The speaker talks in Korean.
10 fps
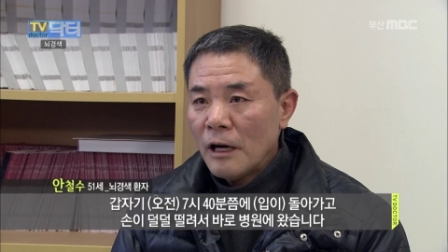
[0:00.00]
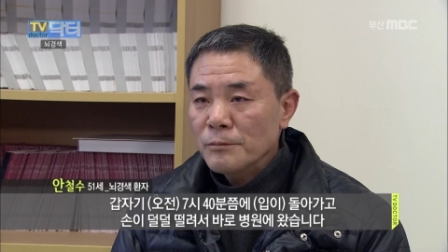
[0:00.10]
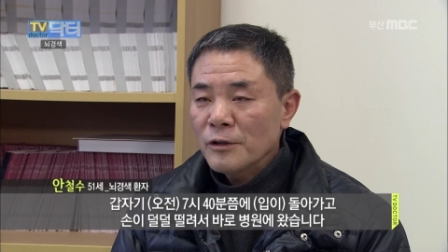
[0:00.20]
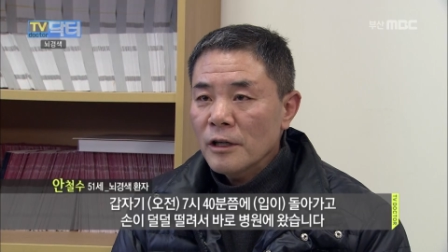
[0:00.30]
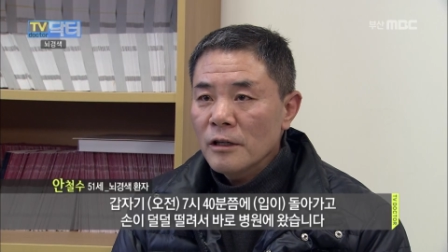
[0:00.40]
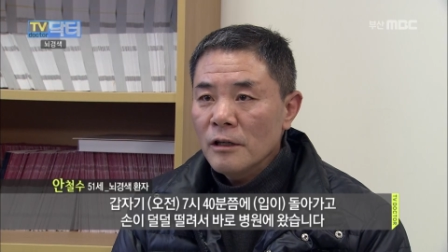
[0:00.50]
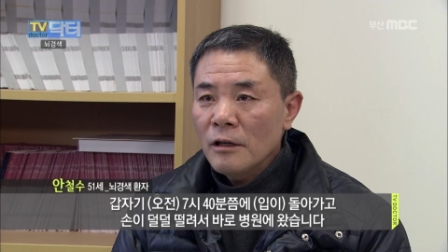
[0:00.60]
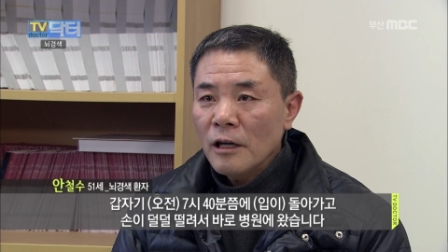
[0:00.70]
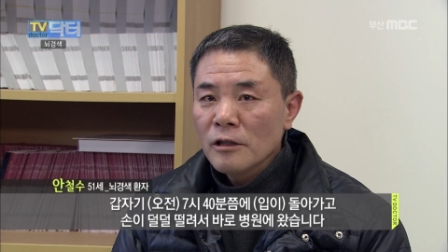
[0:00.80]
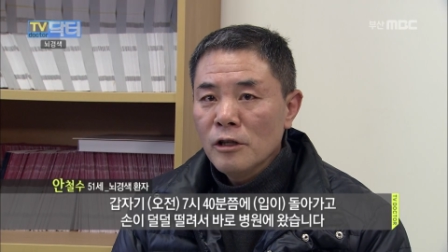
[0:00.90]

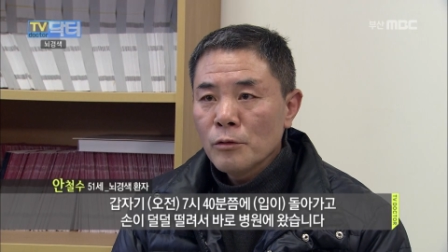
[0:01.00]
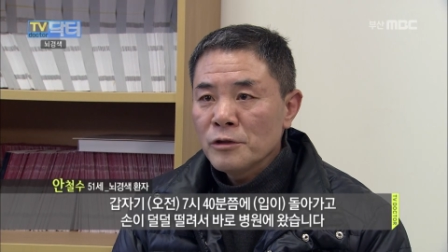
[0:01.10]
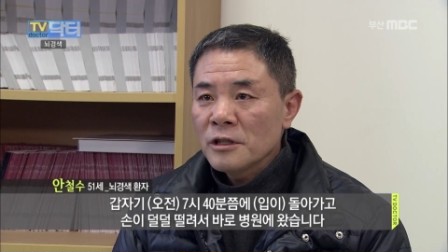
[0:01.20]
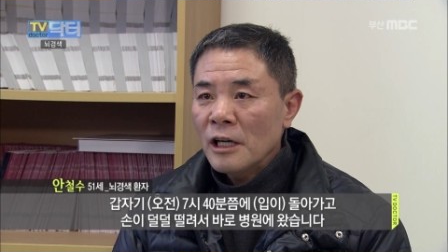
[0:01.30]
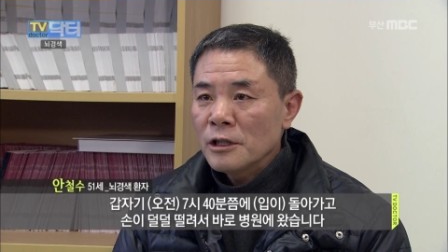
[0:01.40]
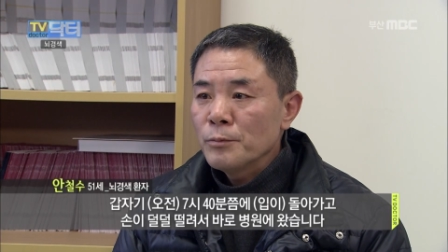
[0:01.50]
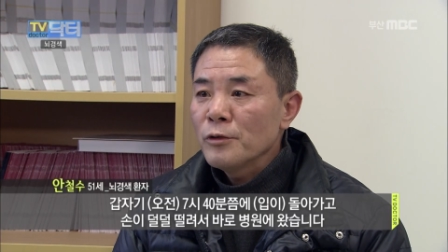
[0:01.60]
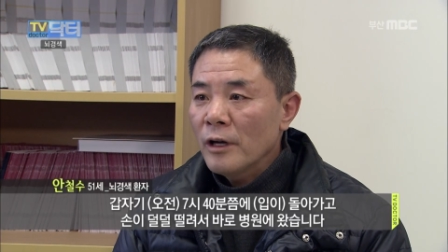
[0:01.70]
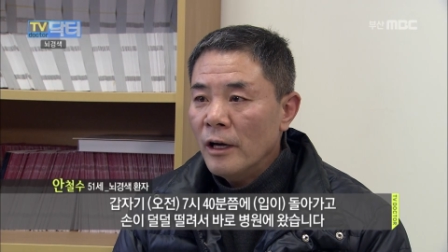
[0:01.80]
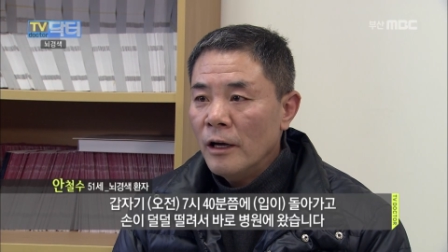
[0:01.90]
갑자기 한 7시
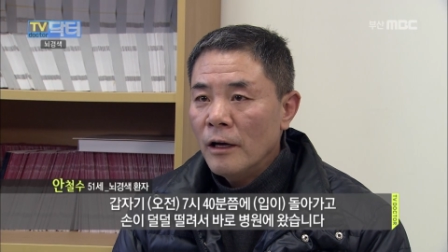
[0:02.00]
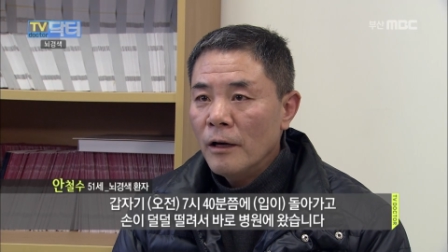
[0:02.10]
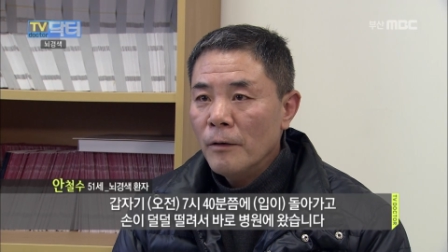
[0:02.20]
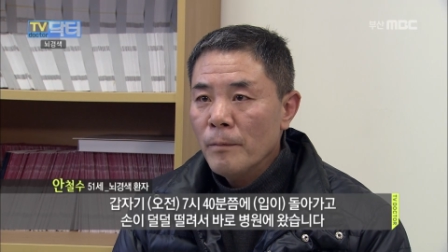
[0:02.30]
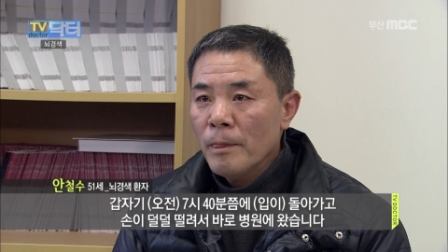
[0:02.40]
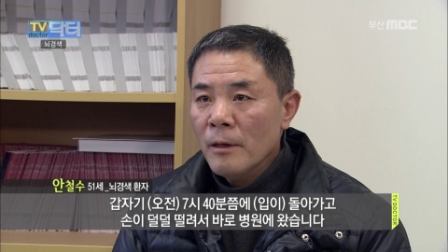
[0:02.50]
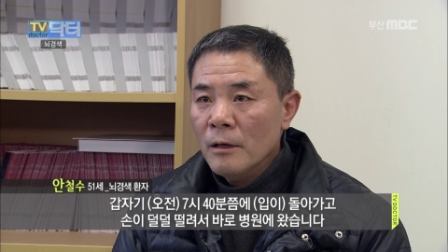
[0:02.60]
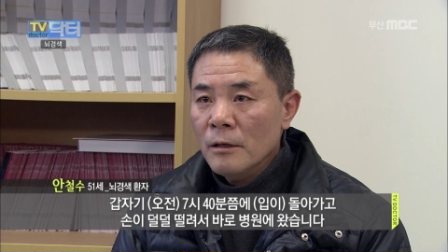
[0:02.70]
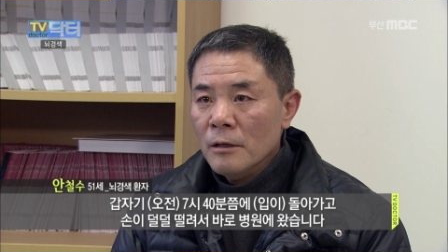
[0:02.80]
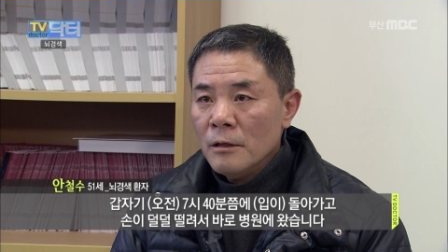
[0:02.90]
40분에
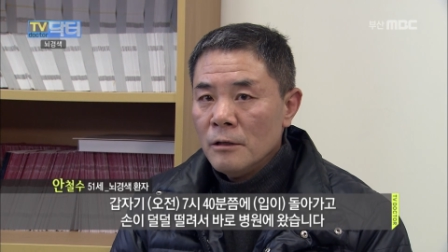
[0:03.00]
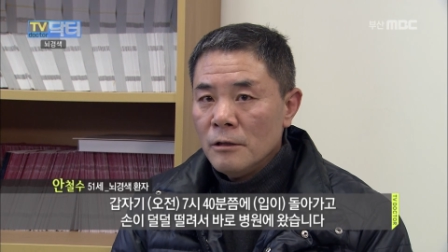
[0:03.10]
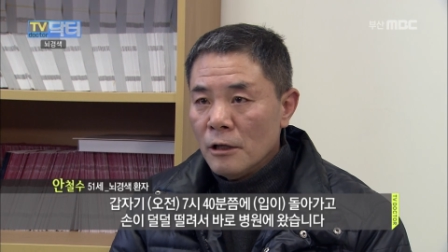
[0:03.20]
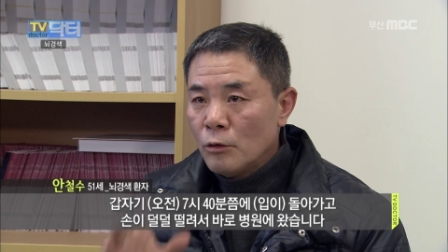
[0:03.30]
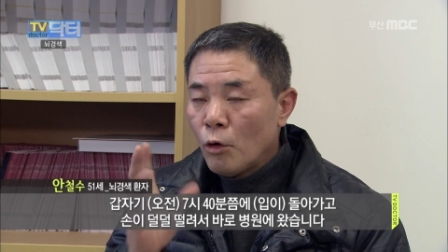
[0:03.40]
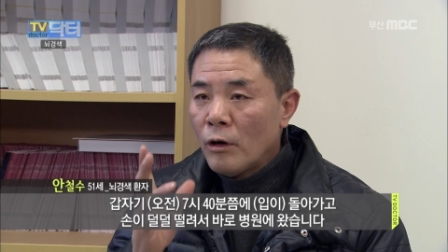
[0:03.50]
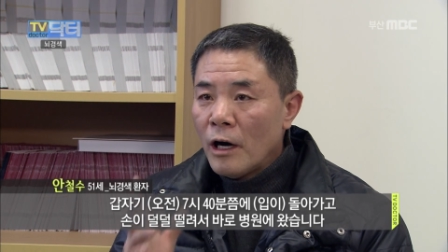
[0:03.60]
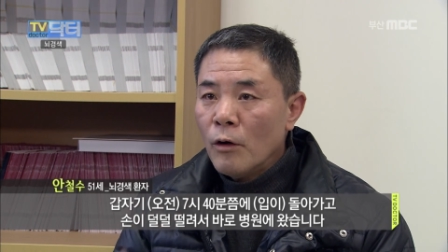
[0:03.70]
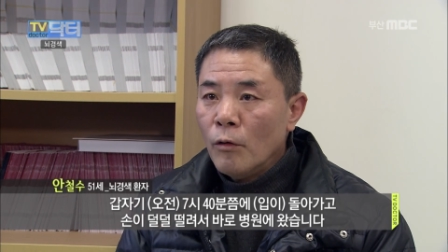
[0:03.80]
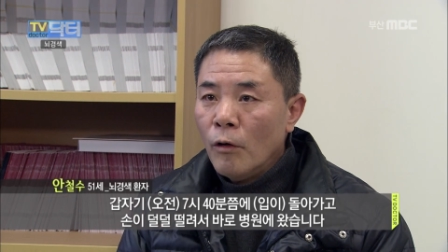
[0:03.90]
이
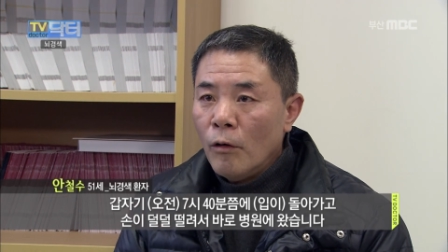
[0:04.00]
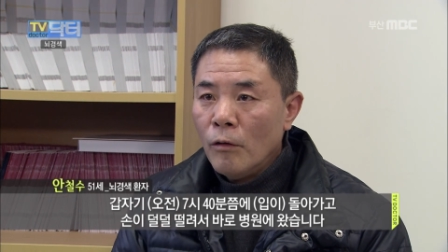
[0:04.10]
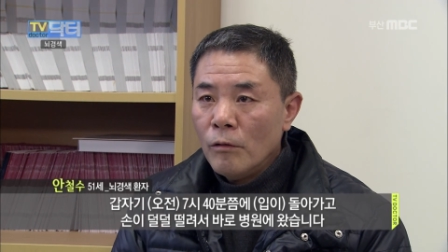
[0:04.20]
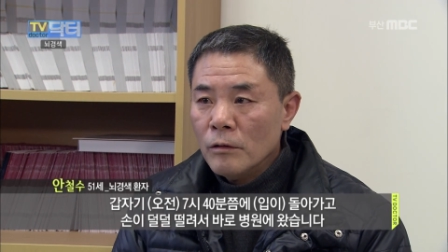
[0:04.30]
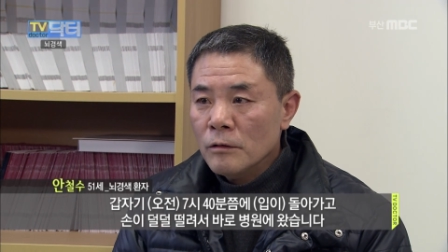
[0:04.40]
돌아가고